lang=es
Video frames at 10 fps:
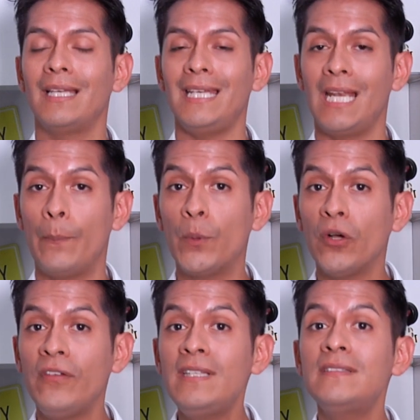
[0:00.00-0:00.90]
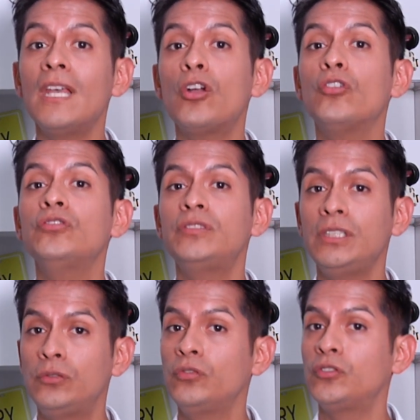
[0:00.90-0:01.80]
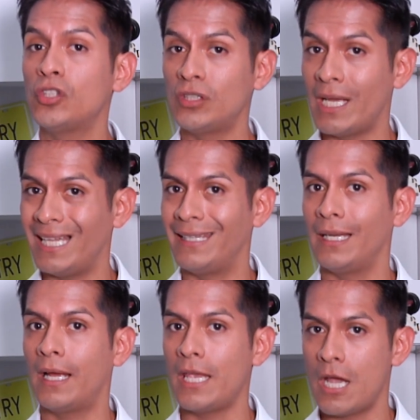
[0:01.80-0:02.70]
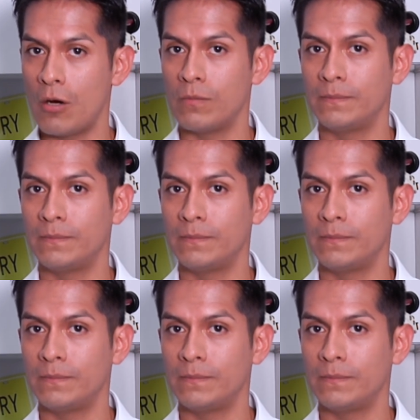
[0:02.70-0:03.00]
y la provincia constitucional del Callao.